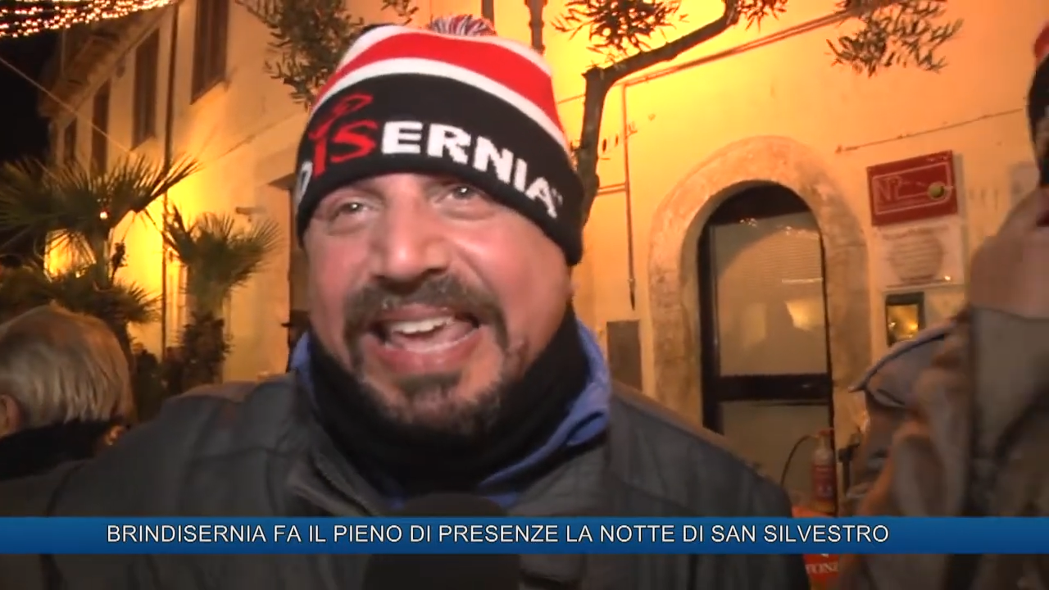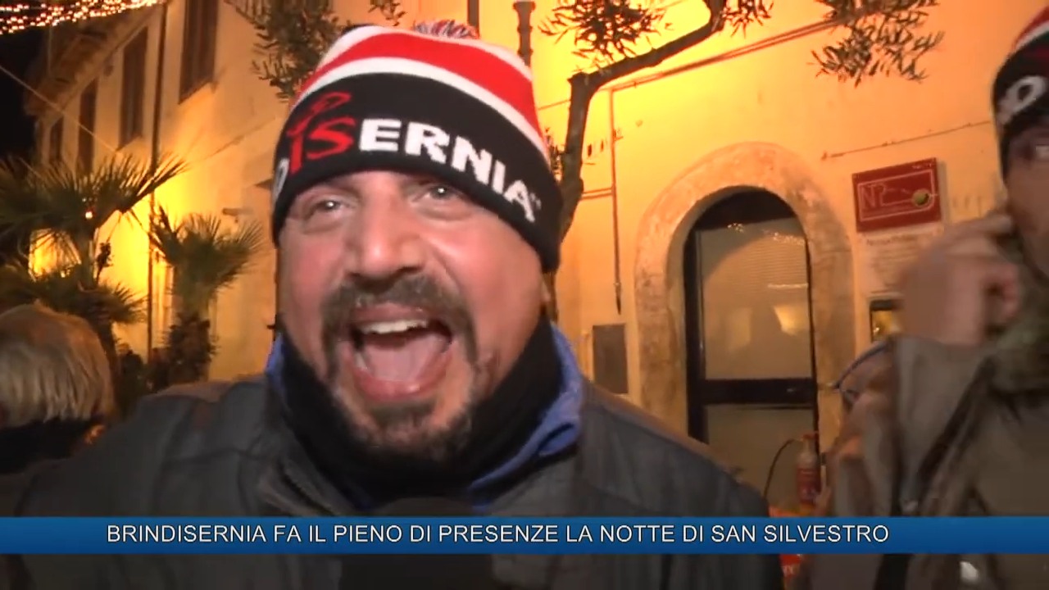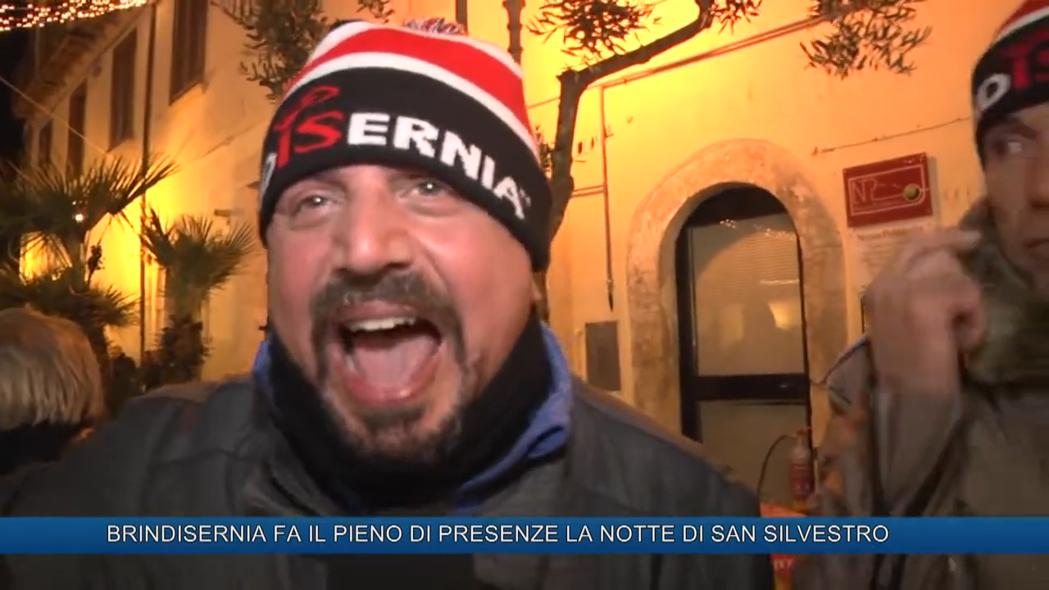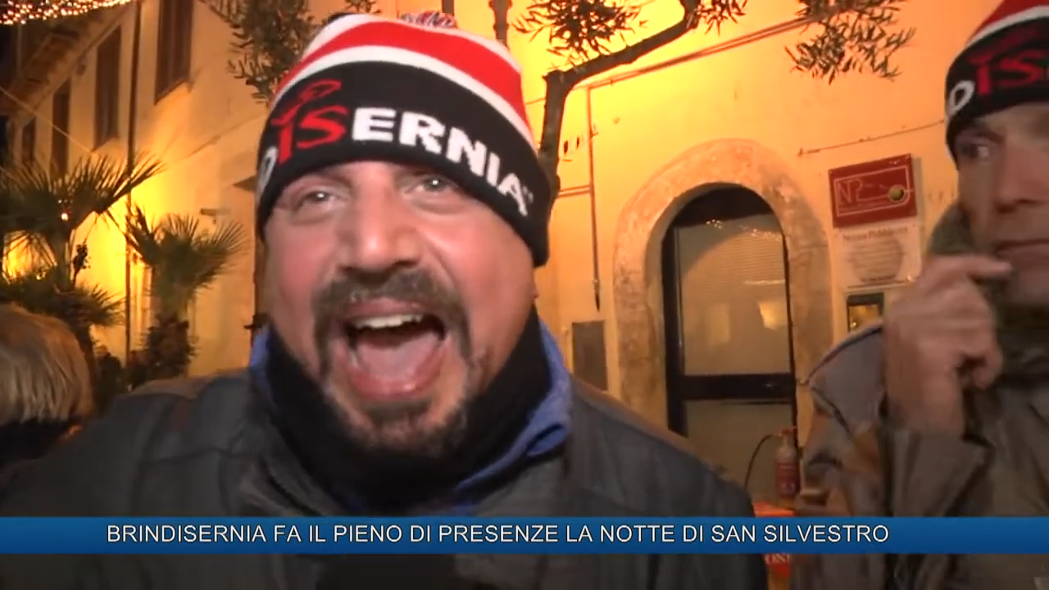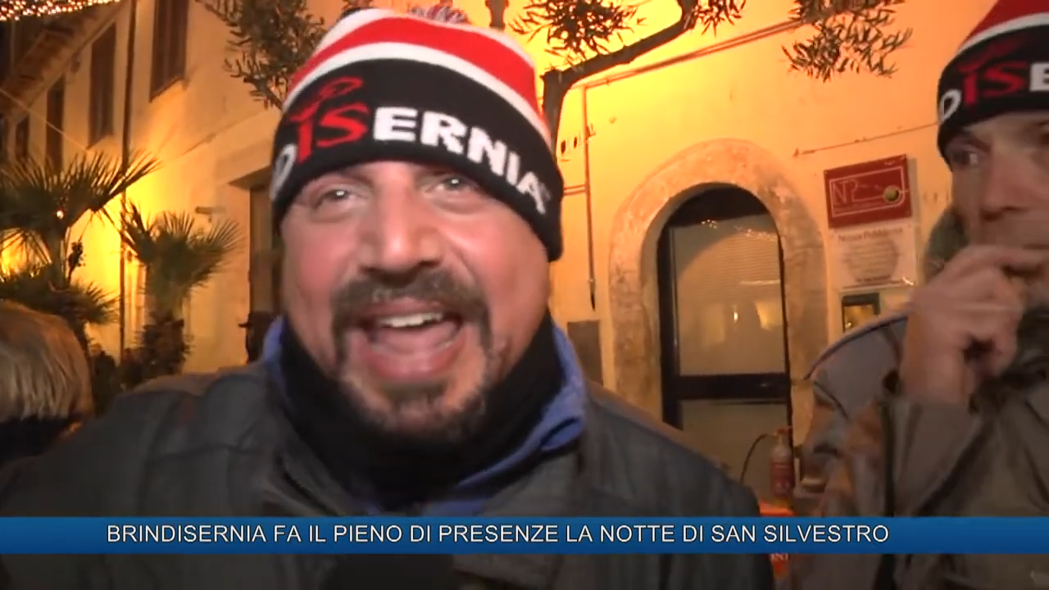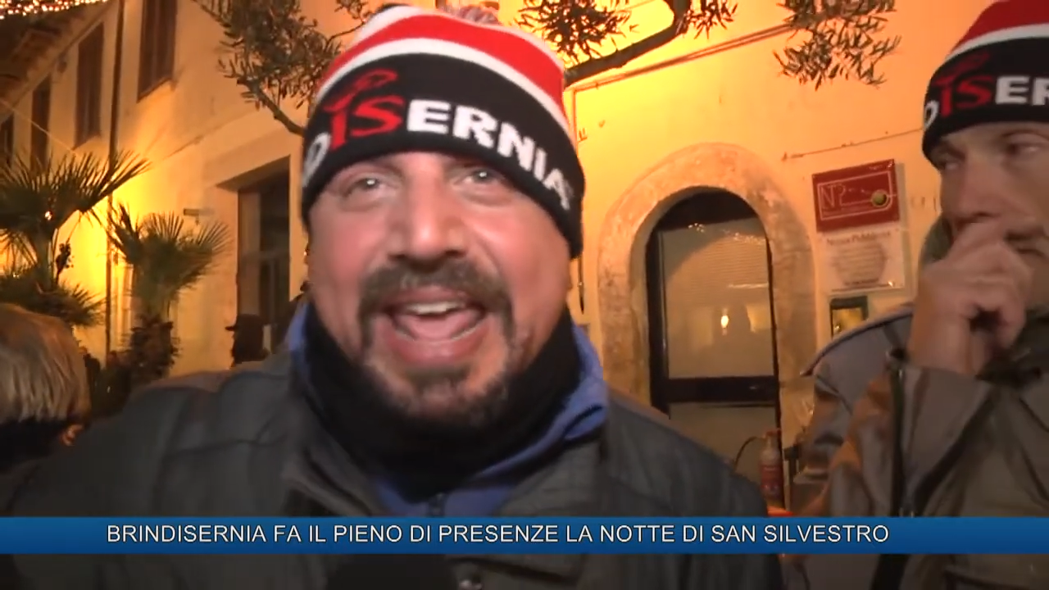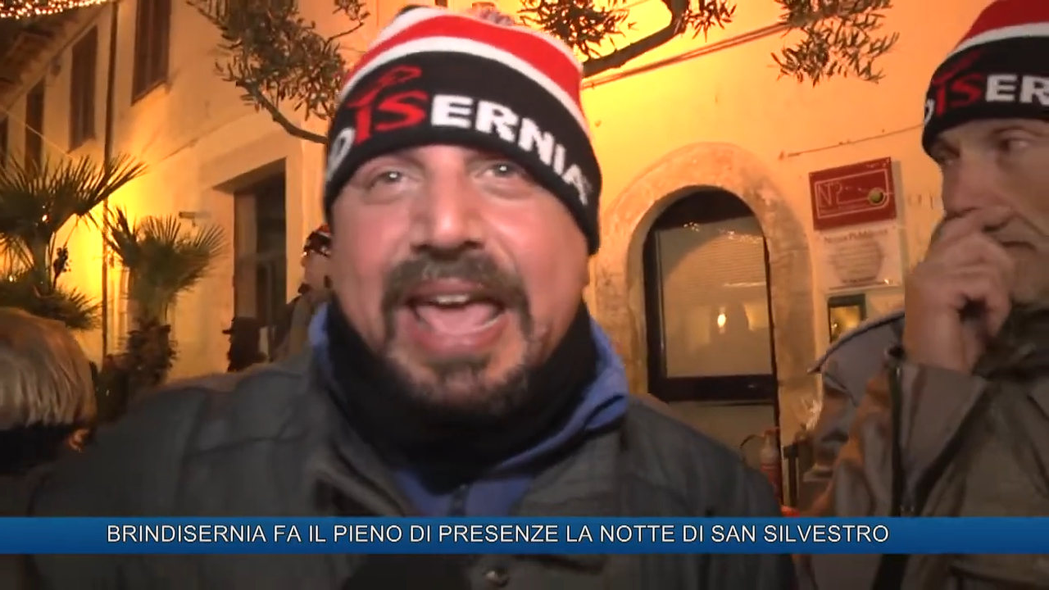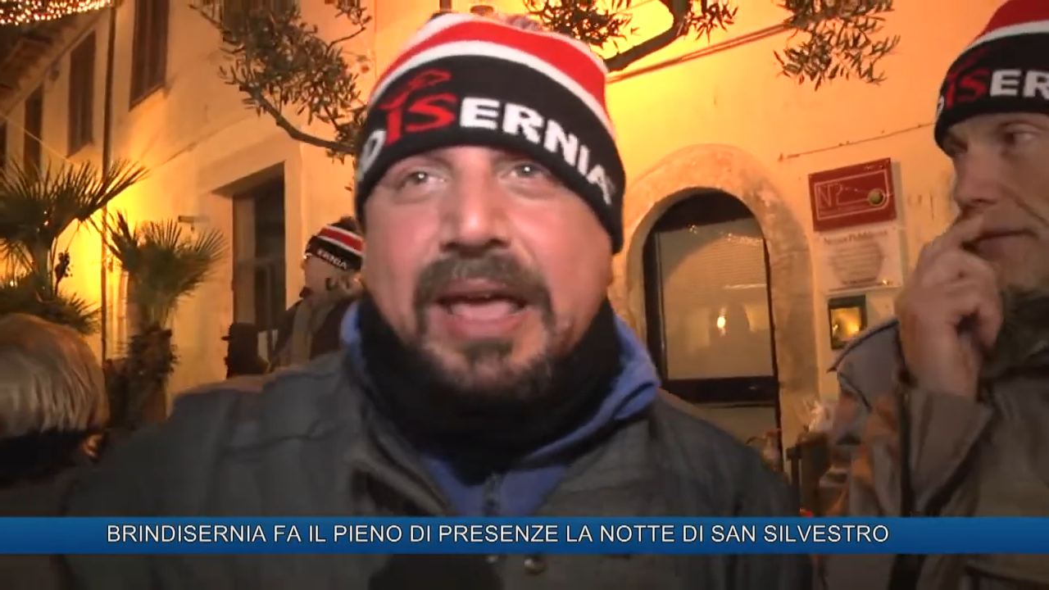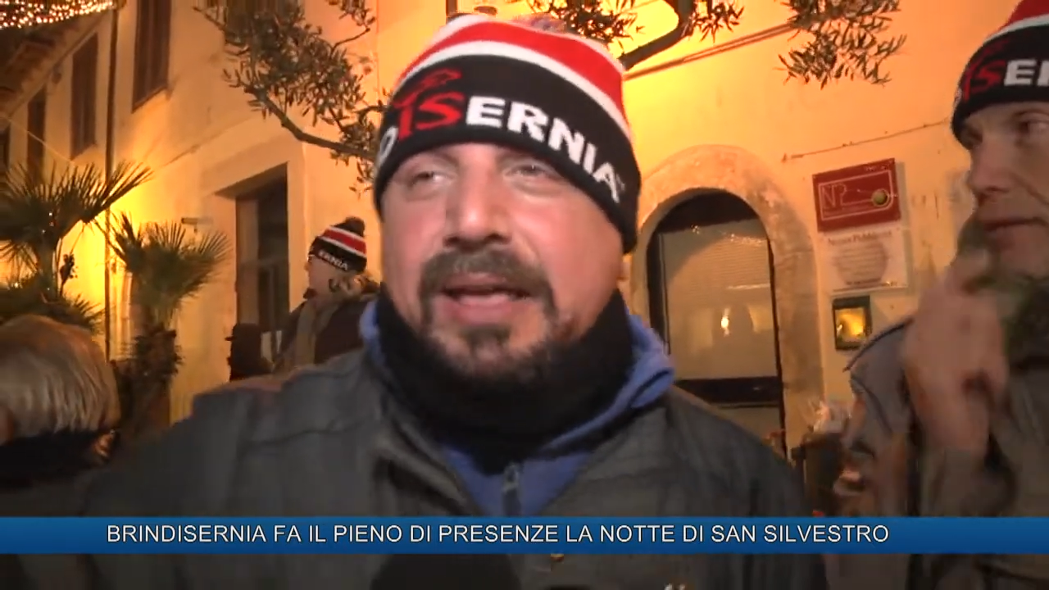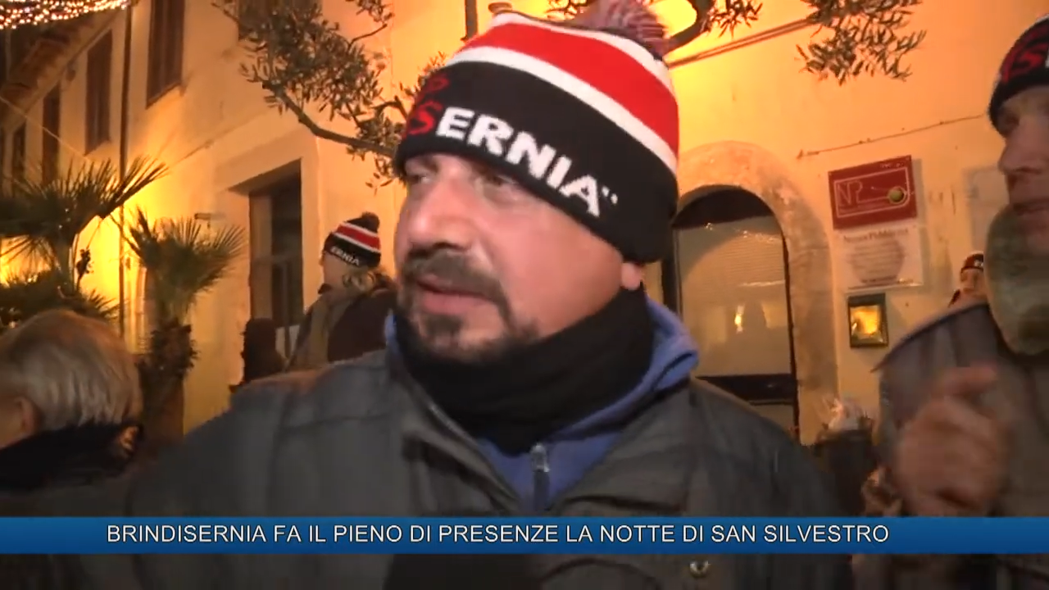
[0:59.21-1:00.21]

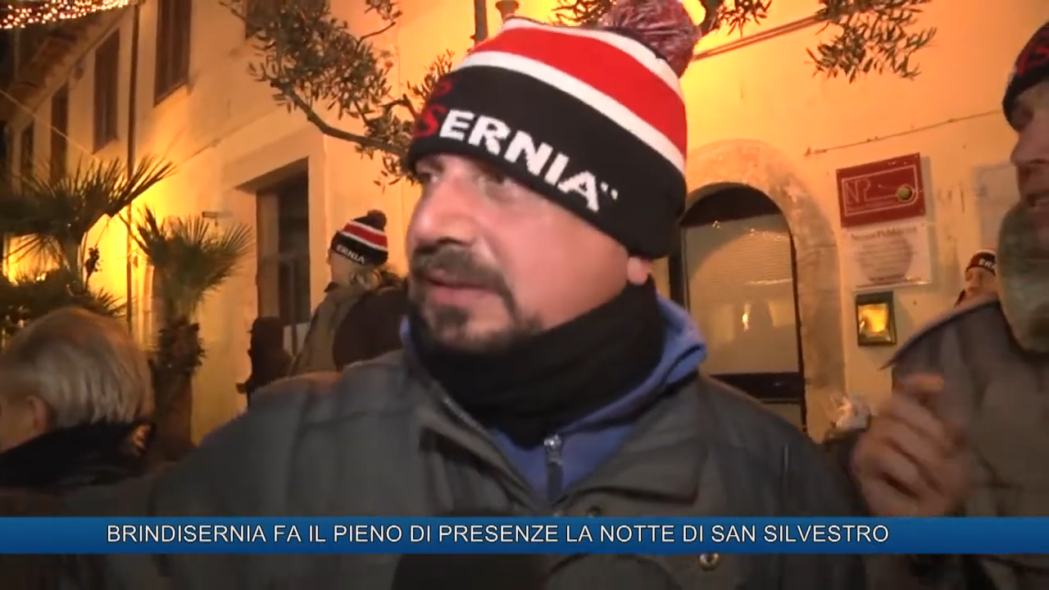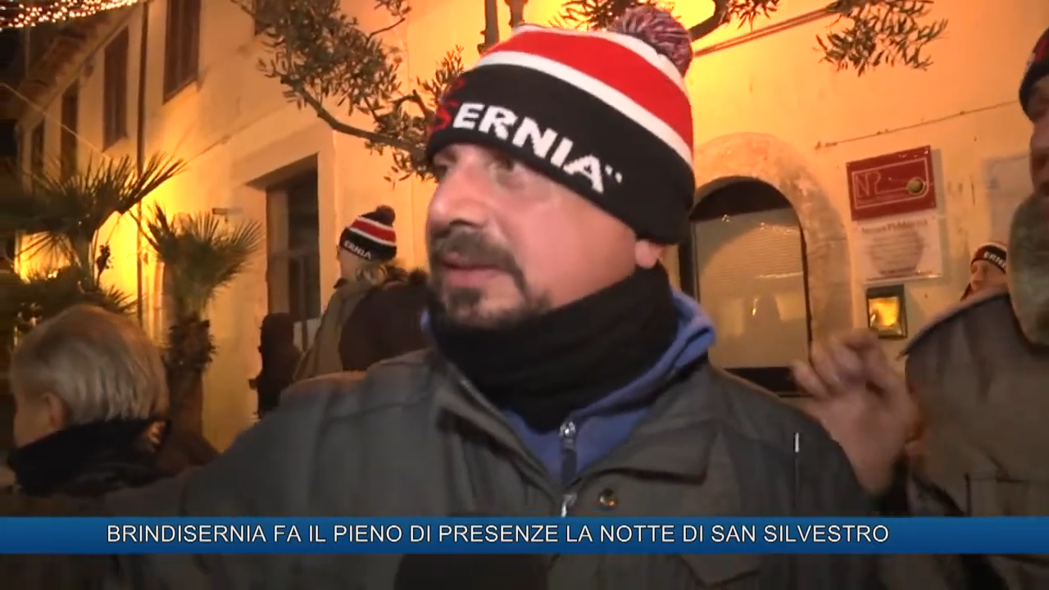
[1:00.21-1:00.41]
chiare!